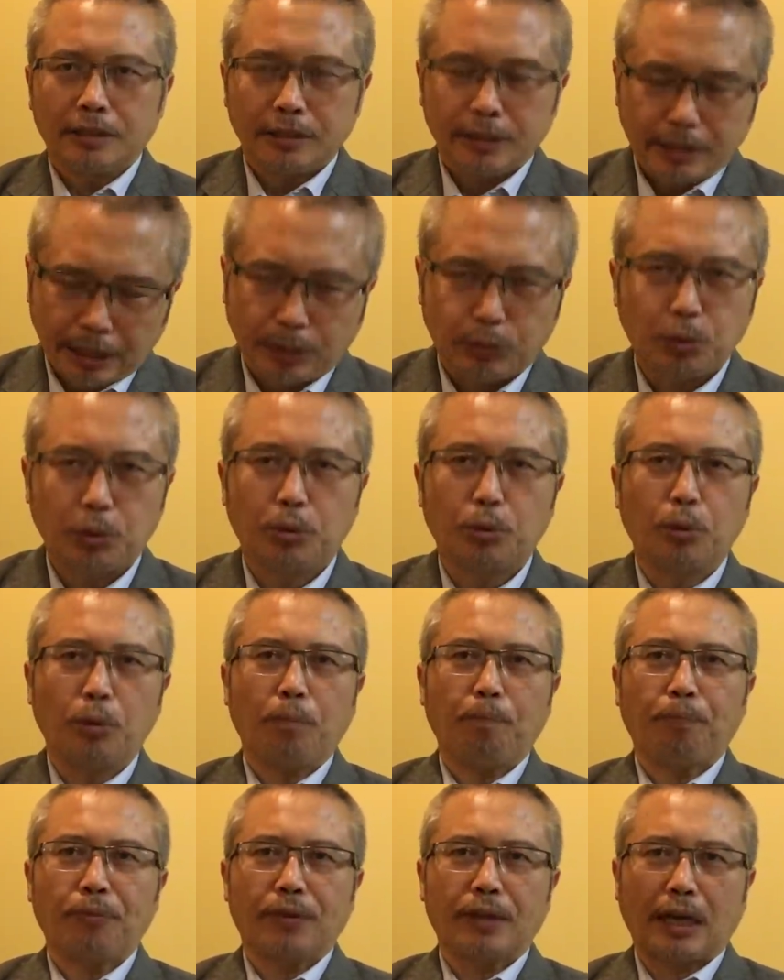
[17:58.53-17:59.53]
也最
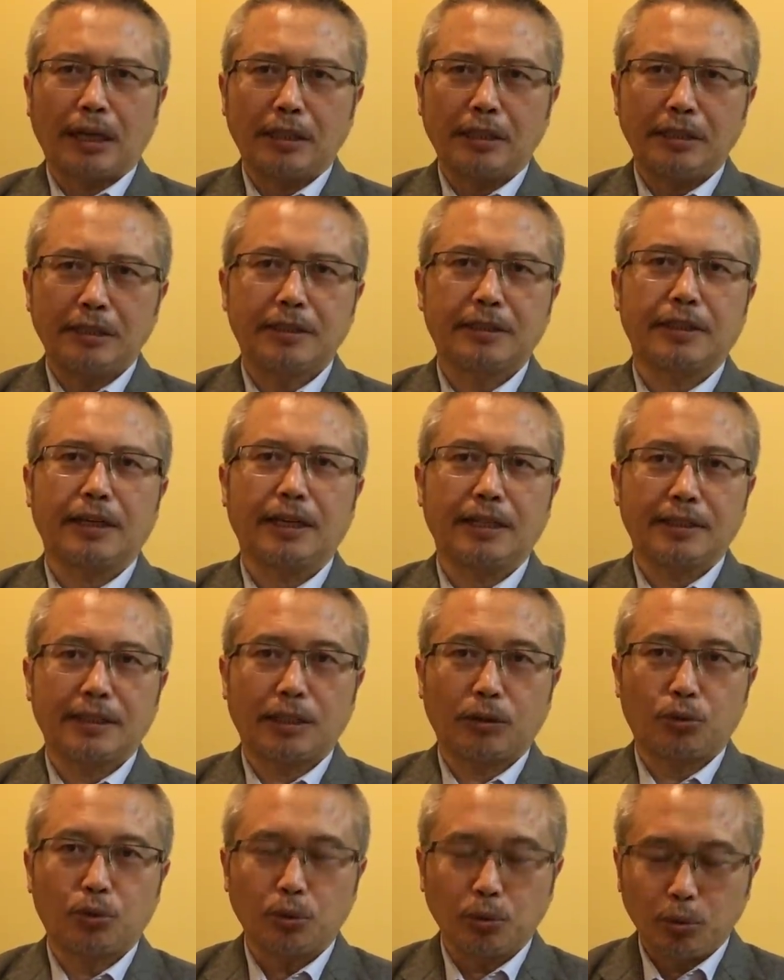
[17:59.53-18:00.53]
多啊，因此呢，
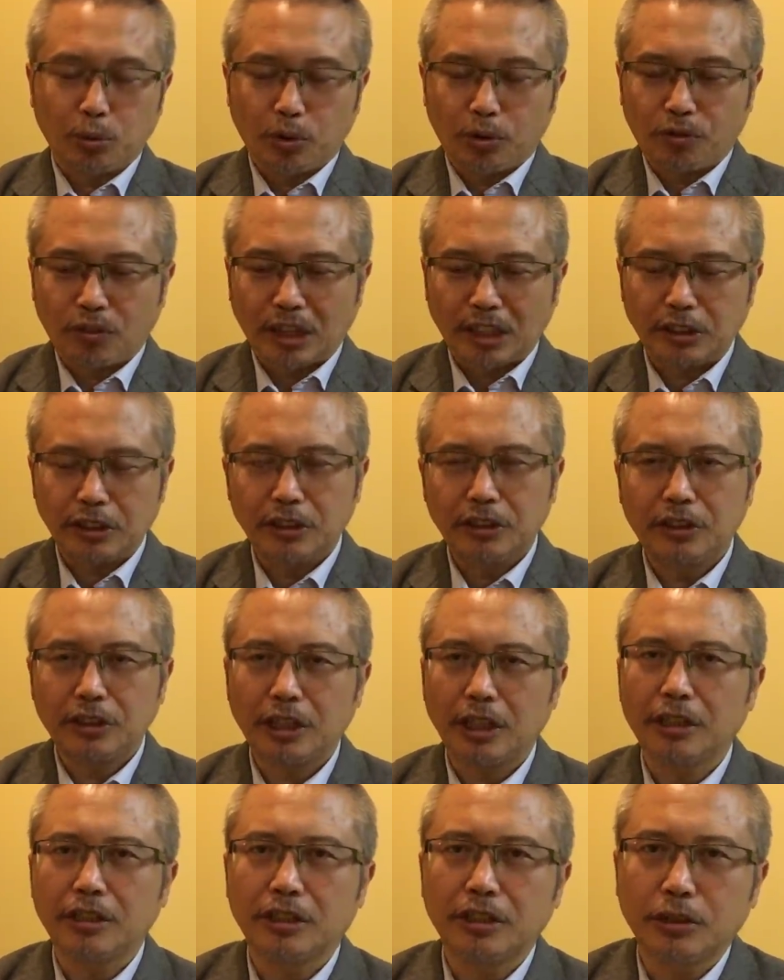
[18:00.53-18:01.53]
在中国发生
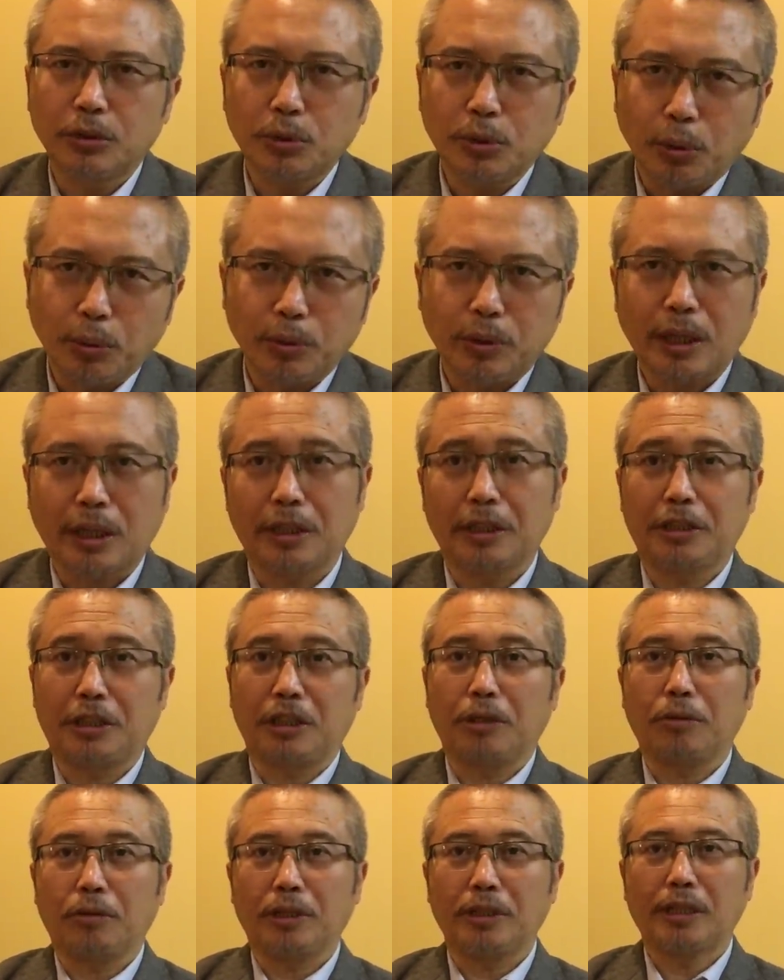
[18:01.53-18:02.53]
政治动荡的
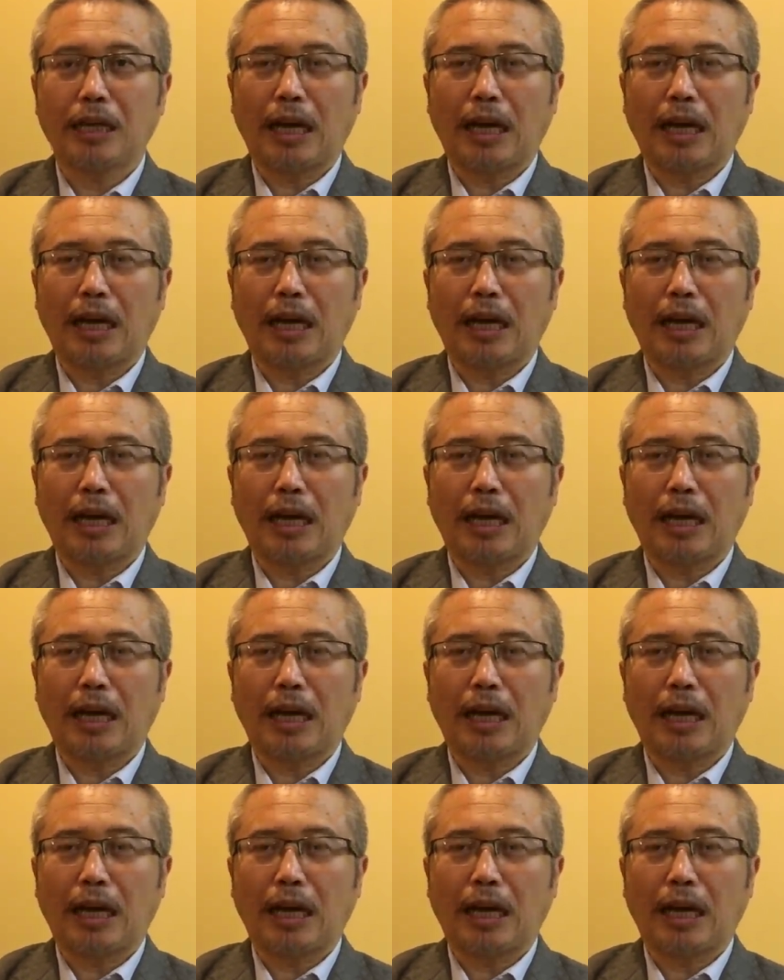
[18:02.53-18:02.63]
情况